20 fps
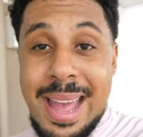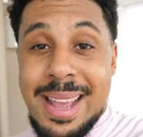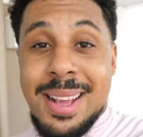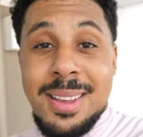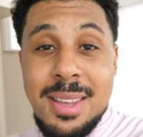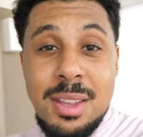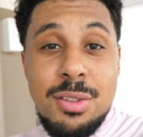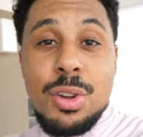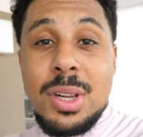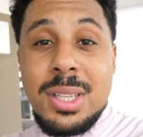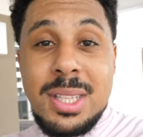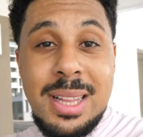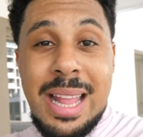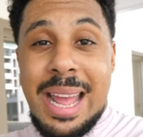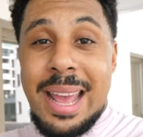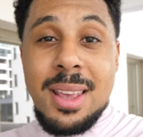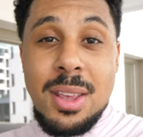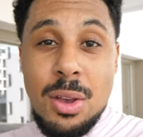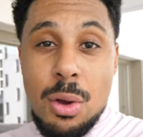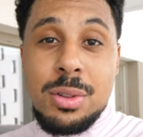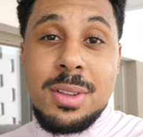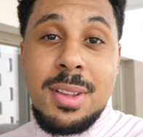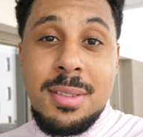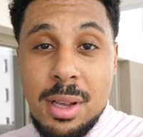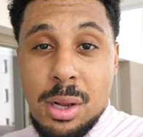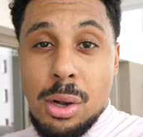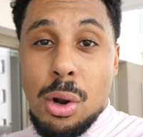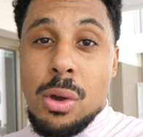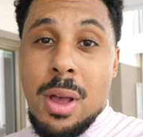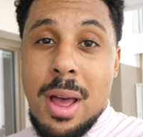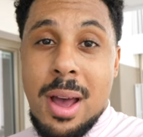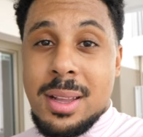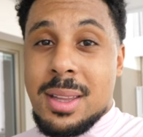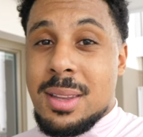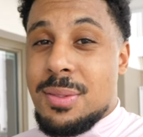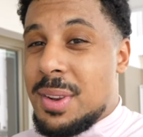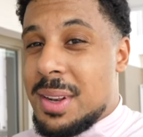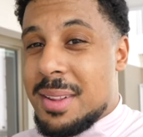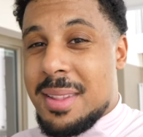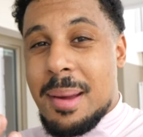Eigentlich solltet eigentlich auch diese Glocke
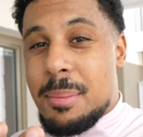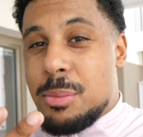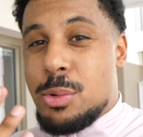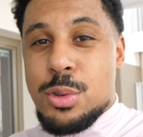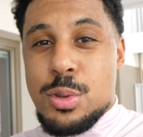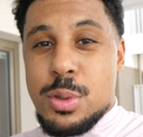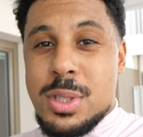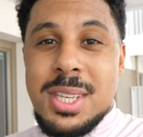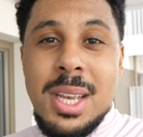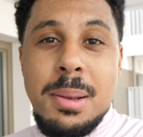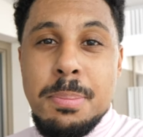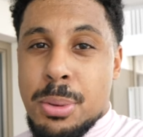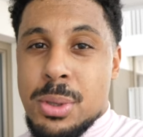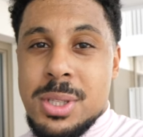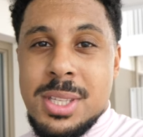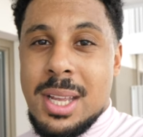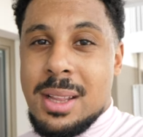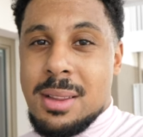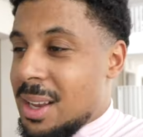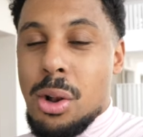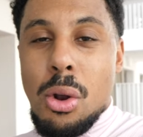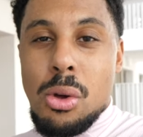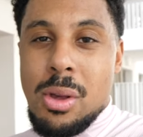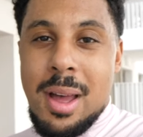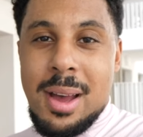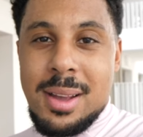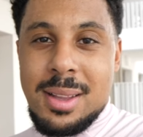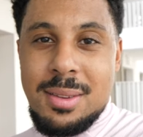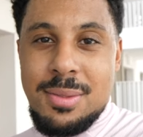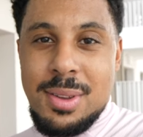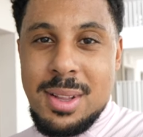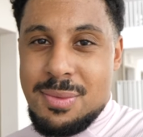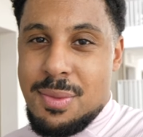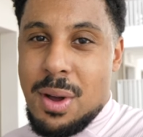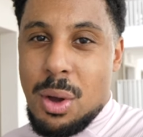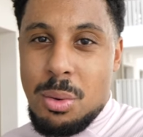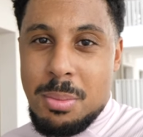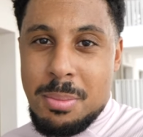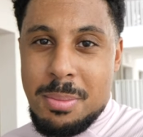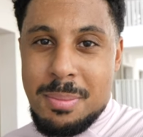aktivieren. Es haben nur so 10% die Glocke aktiviert.
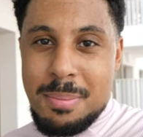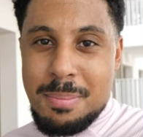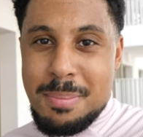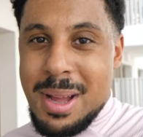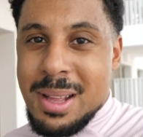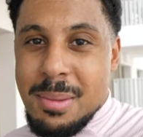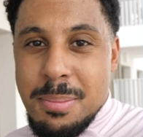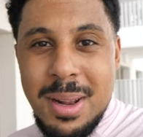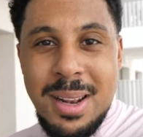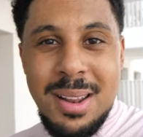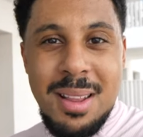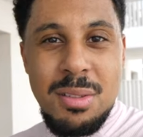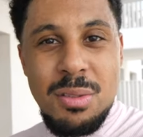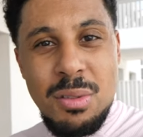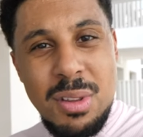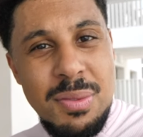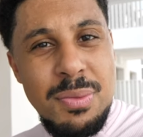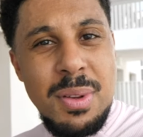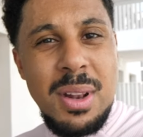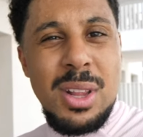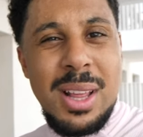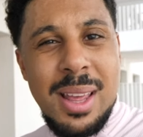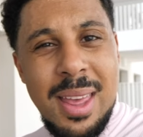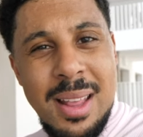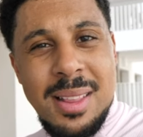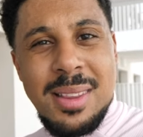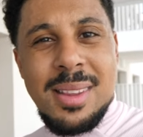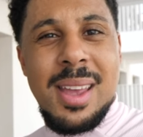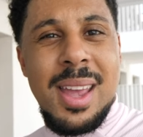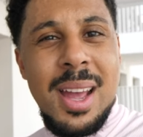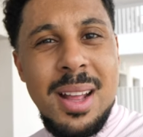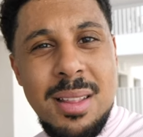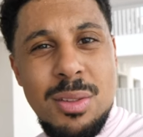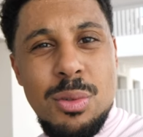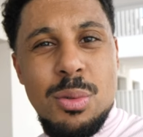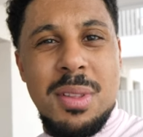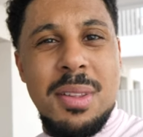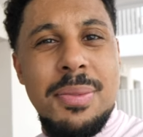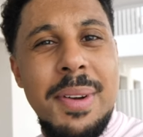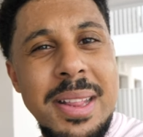Warum? Macht mal da so. Ich würde, hätte gern
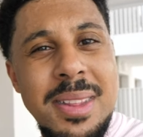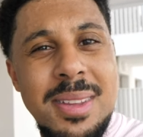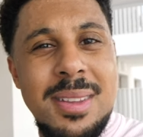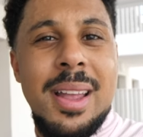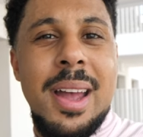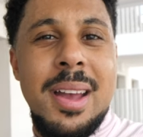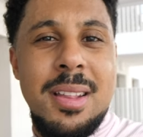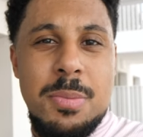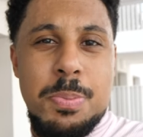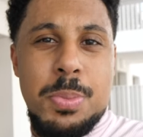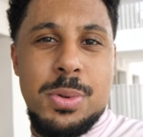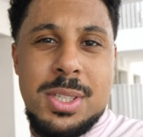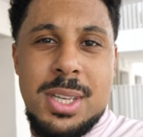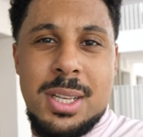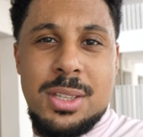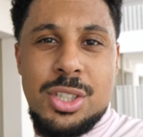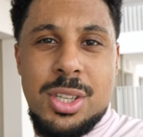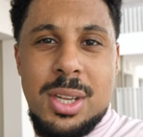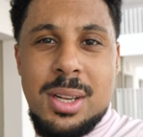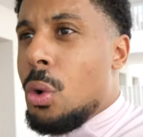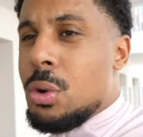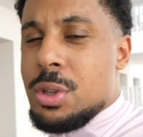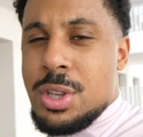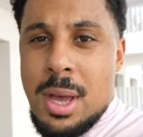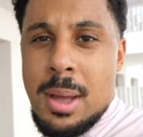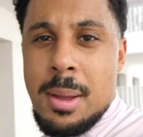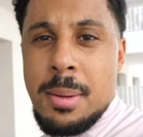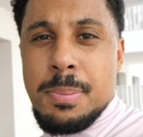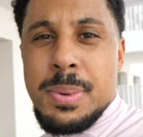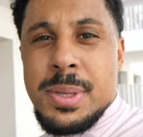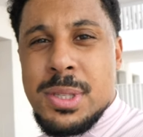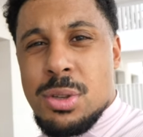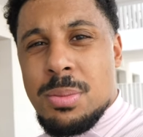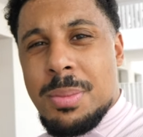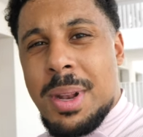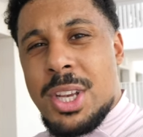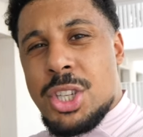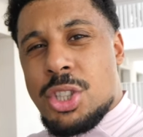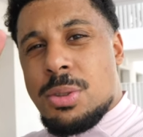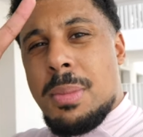so 20, 30% stehen. Und ja, bis zum
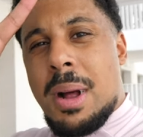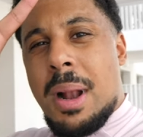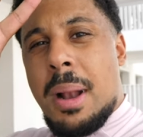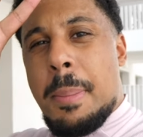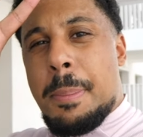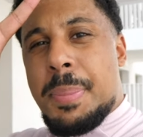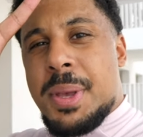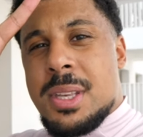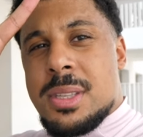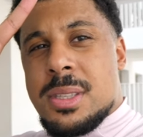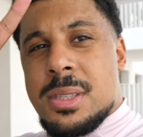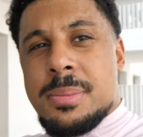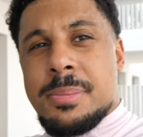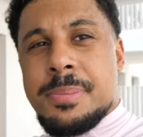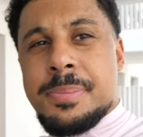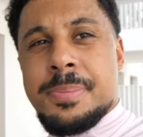nächsten Mal. Peace.